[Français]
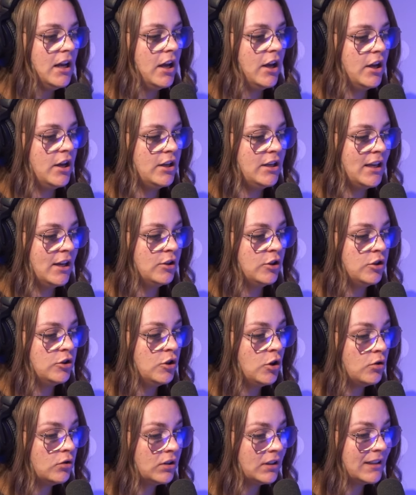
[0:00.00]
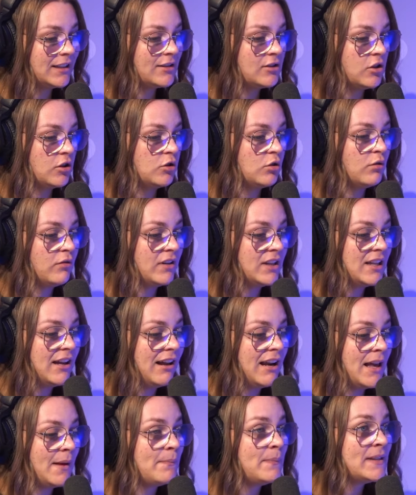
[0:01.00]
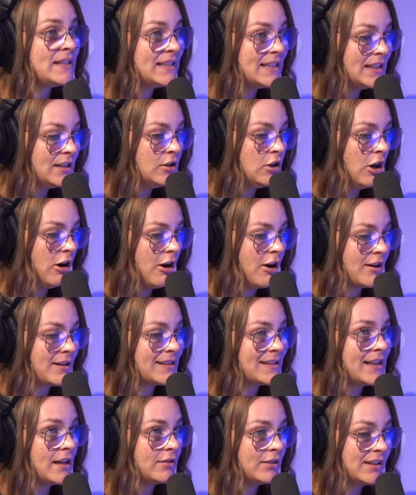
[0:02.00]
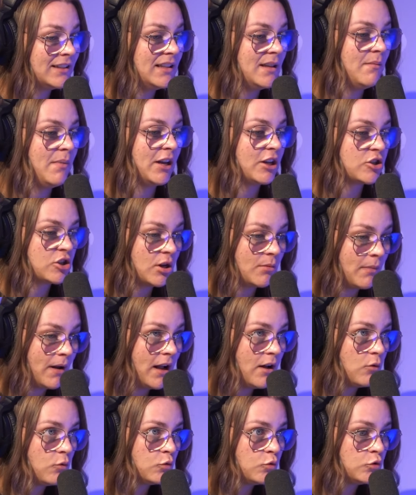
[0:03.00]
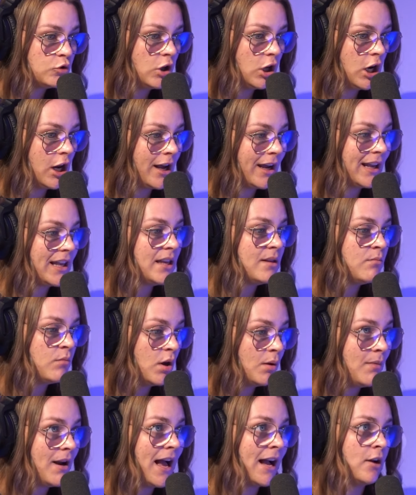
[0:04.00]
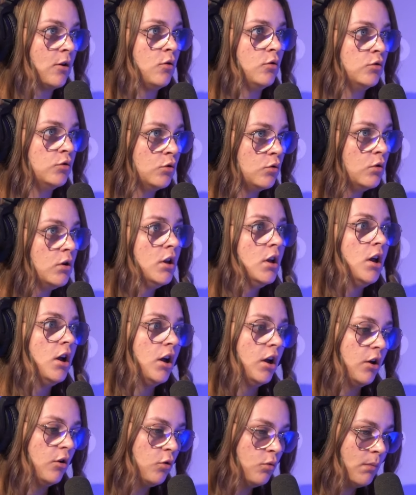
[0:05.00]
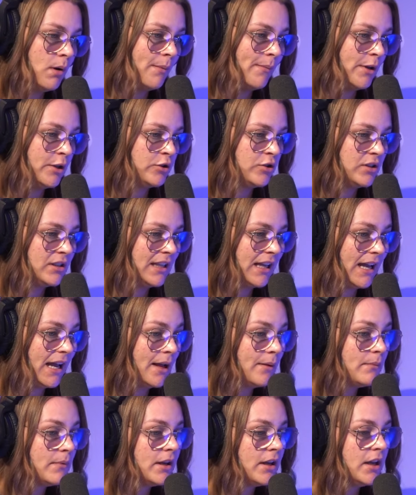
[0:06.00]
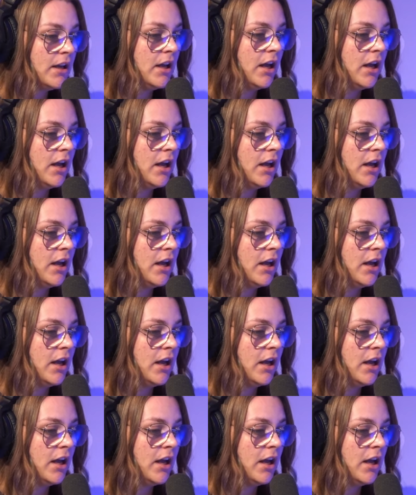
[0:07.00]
Euh, il y en a d'autres qui se trouvaient dans la piscine de leur centre d'hébergement ou de leur immeuble à condo euh, au moment du drame.